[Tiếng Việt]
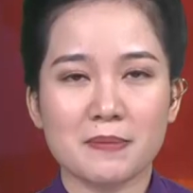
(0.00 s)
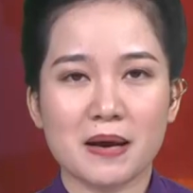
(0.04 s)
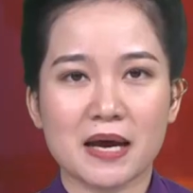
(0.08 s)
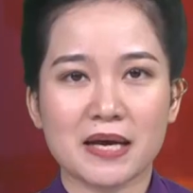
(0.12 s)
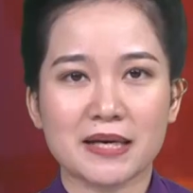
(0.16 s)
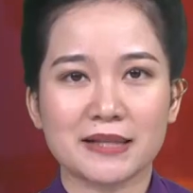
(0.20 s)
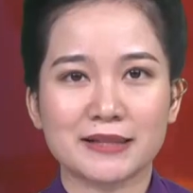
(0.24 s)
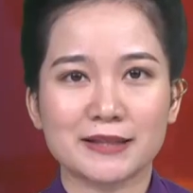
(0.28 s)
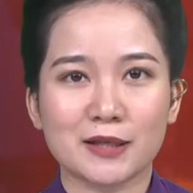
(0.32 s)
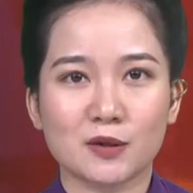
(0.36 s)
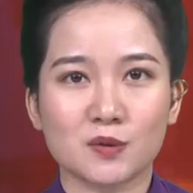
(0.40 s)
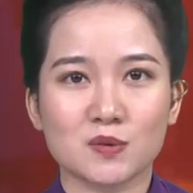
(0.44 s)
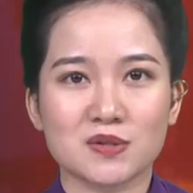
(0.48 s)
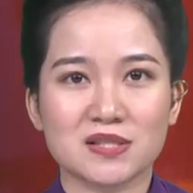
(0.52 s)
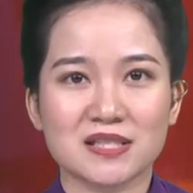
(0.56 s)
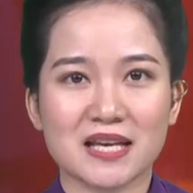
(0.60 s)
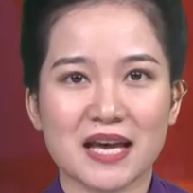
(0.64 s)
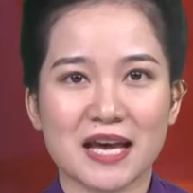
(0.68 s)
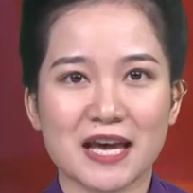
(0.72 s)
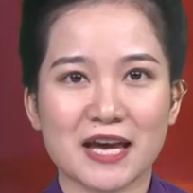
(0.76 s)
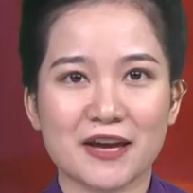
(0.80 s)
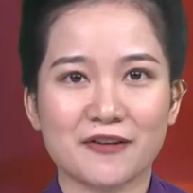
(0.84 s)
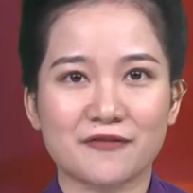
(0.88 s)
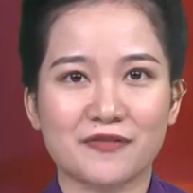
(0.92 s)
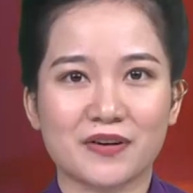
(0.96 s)
bay, tàu
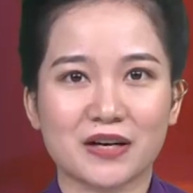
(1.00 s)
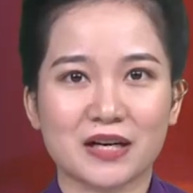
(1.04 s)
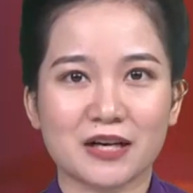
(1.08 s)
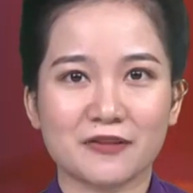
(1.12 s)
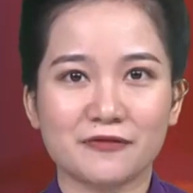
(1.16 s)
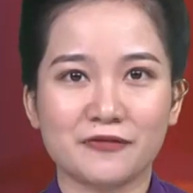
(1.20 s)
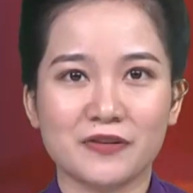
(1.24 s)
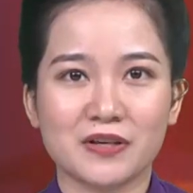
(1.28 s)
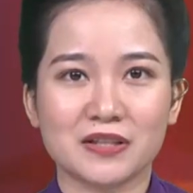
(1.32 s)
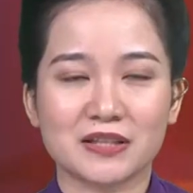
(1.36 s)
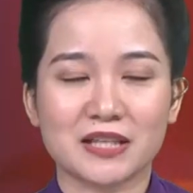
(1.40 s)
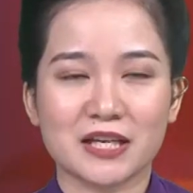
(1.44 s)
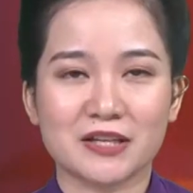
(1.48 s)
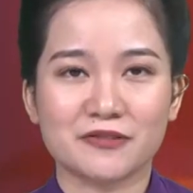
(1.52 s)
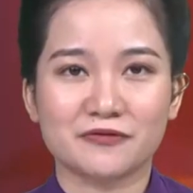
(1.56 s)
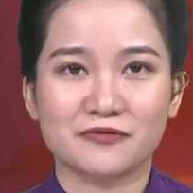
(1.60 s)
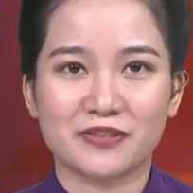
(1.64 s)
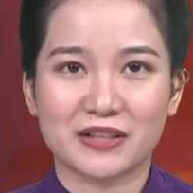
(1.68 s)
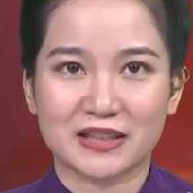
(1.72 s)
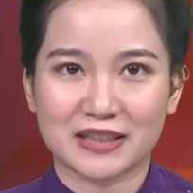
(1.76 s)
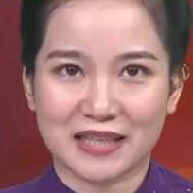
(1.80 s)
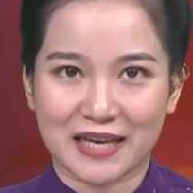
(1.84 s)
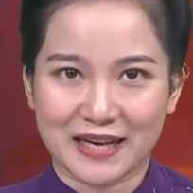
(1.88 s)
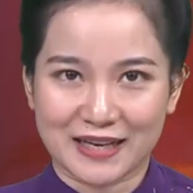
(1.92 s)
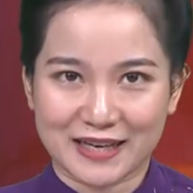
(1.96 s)
xe và các phương tiện
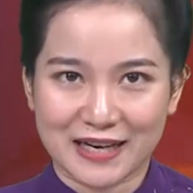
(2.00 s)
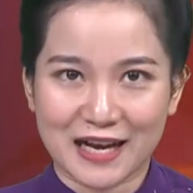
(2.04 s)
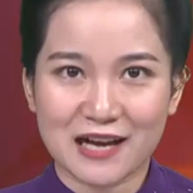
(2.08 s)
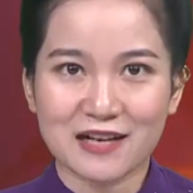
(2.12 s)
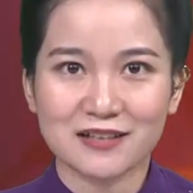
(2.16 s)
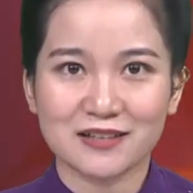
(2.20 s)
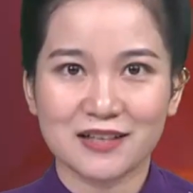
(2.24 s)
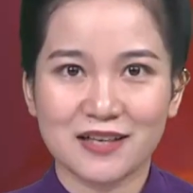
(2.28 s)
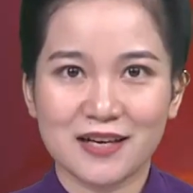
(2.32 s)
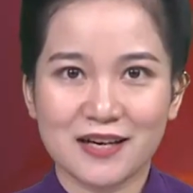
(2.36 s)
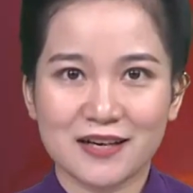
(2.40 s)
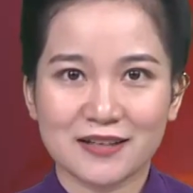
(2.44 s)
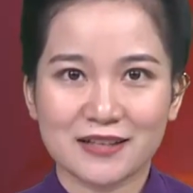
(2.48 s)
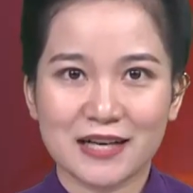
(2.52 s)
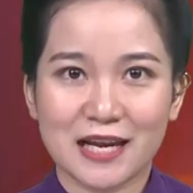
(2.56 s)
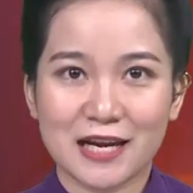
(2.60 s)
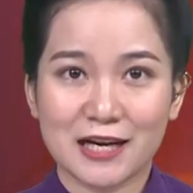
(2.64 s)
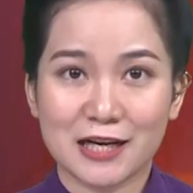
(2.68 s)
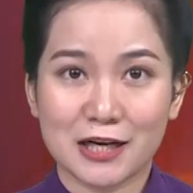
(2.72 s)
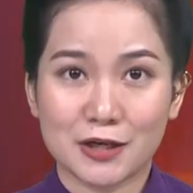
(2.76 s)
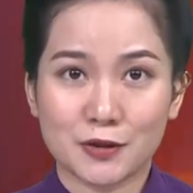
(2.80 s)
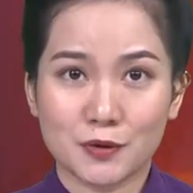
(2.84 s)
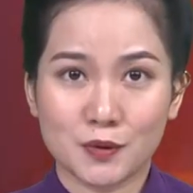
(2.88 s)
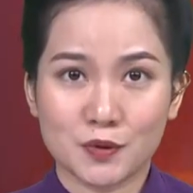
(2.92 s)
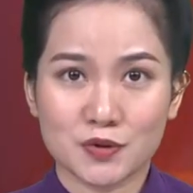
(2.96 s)
vận tải khác. Đây
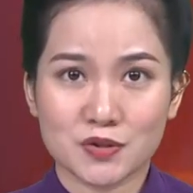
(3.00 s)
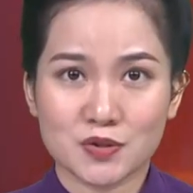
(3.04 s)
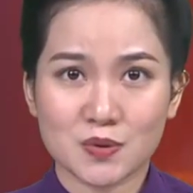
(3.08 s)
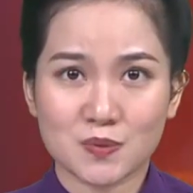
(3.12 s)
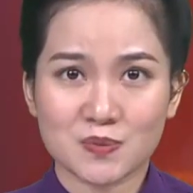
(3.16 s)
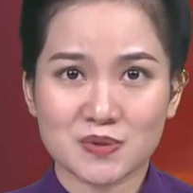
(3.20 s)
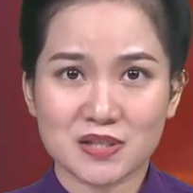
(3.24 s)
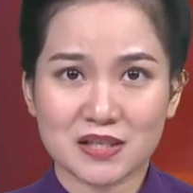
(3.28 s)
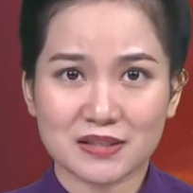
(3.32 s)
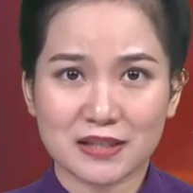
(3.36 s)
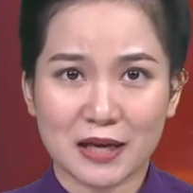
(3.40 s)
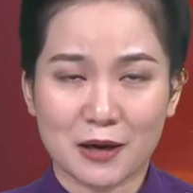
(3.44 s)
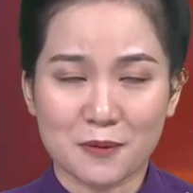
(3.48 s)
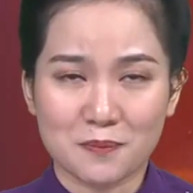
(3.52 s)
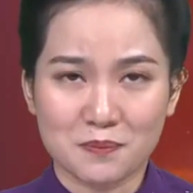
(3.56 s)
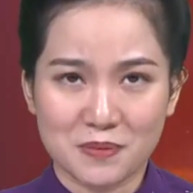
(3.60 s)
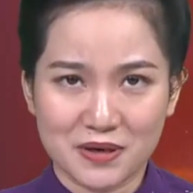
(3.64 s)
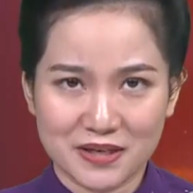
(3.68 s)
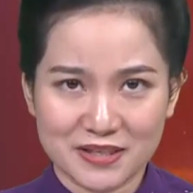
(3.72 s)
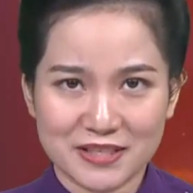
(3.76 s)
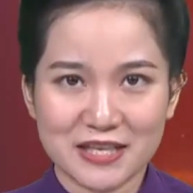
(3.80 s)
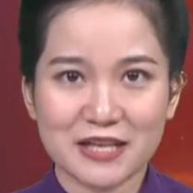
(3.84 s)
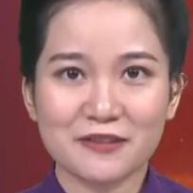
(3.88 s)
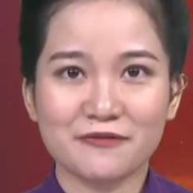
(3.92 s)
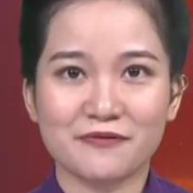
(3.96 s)
là nội dung dự thảo
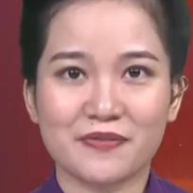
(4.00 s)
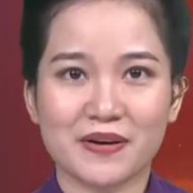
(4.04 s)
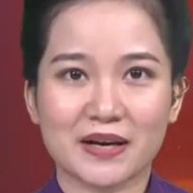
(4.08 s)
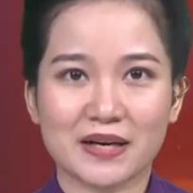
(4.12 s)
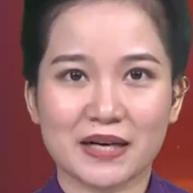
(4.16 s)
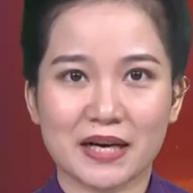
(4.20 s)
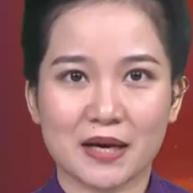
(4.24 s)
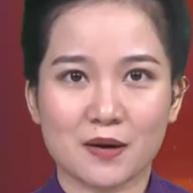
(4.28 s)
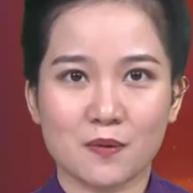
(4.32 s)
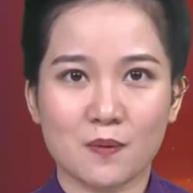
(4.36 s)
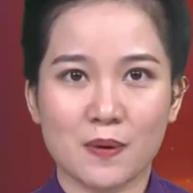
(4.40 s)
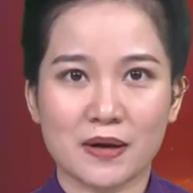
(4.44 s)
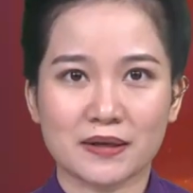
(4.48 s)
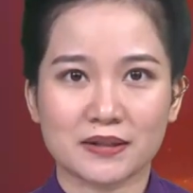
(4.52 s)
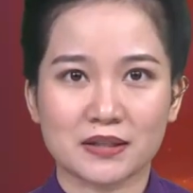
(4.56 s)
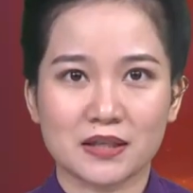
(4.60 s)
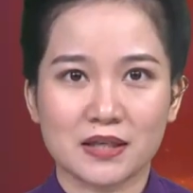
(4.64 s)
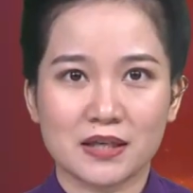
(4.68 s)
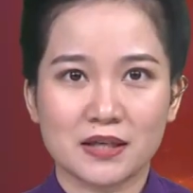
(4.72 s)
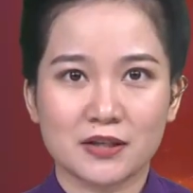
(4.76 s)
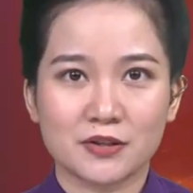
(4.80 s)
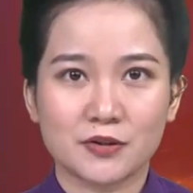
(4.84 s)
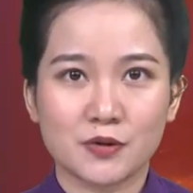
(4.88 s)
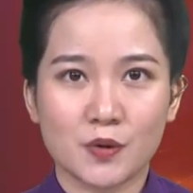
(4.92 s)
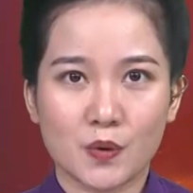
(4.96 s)
mới nhất về kế hoạch
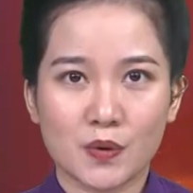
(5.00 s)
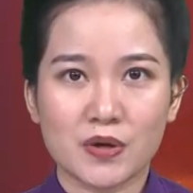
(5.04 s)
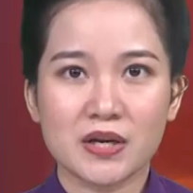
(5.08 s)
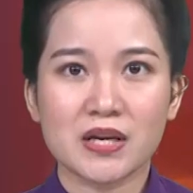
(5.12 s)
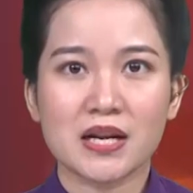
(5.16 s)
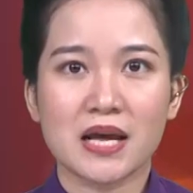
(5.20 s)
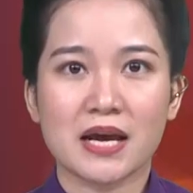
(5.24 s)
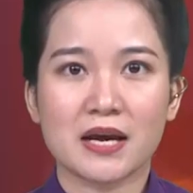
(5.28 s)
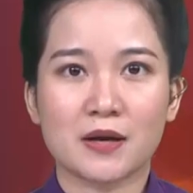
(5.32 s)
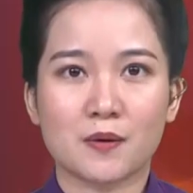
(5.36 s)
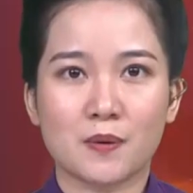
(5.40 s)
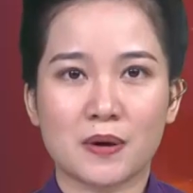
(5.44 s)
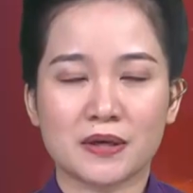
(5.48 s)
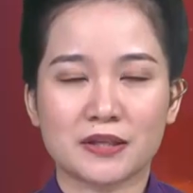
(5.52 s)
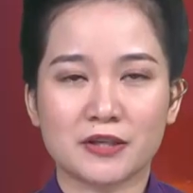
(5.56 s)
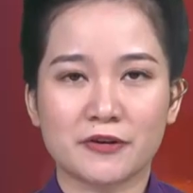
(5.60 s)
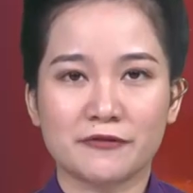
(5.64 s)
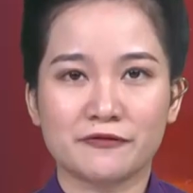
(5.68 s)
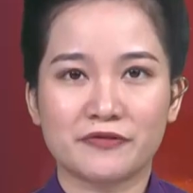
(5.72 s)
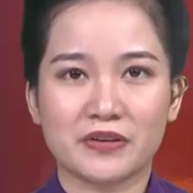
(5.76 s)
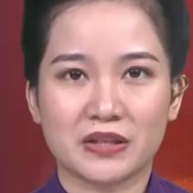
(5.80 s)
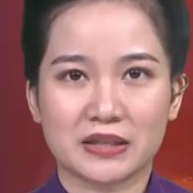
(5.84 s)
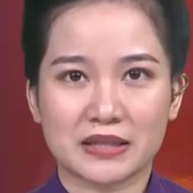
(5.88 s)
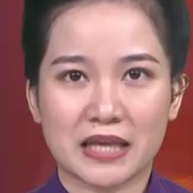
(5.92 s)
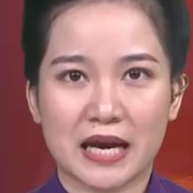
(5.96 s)
nối lại hoạt động
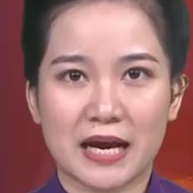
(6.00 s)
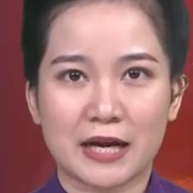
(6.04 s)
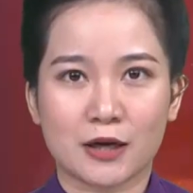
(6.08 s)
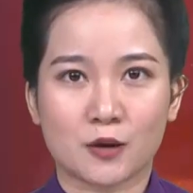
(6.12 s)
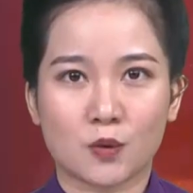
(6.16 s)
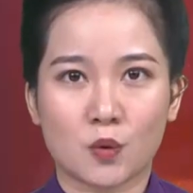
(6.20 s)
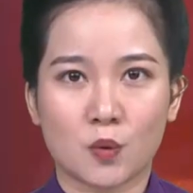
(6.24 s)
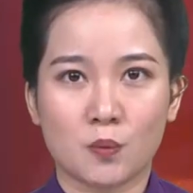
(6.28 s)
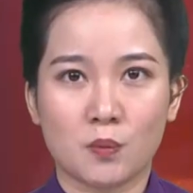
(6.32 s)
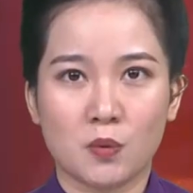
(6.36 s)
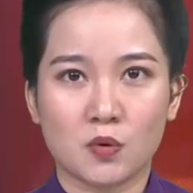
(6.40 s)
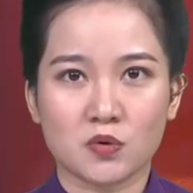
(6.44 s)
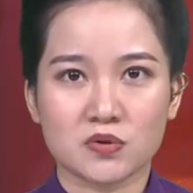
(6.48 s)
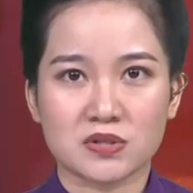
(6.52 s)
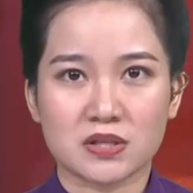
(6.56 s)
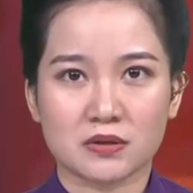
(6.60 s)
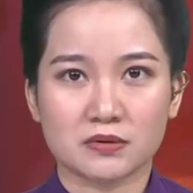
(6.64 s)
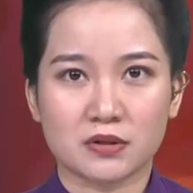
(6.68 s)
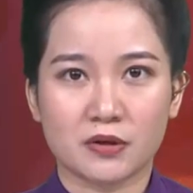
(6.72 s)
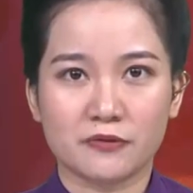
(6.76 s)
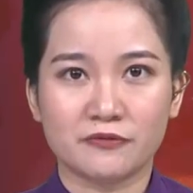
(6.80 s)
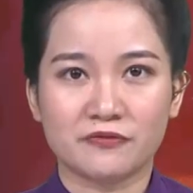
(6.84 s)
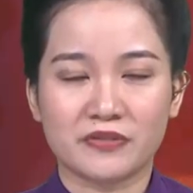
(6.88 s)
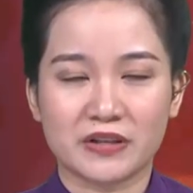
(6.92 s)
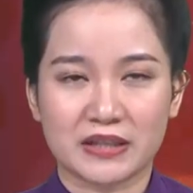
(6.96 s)
vận tải của Bộ Giao
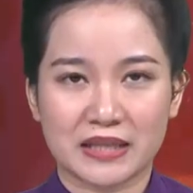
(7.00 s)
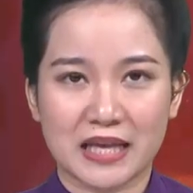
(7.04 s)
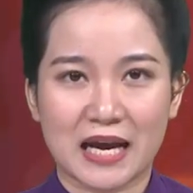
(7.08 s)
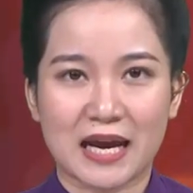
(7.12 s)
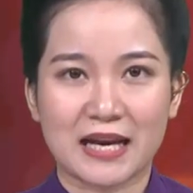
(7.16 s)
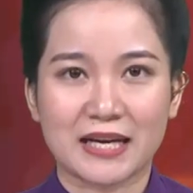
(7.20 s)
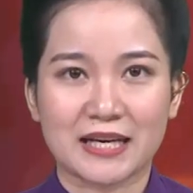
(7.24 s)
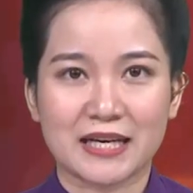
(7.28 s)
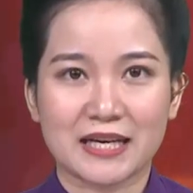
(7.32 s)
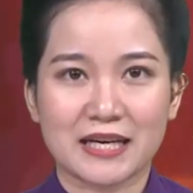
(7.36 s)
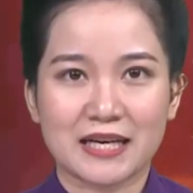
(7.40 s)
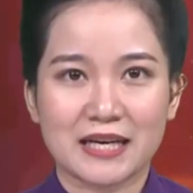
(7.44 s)
thông Vận tải.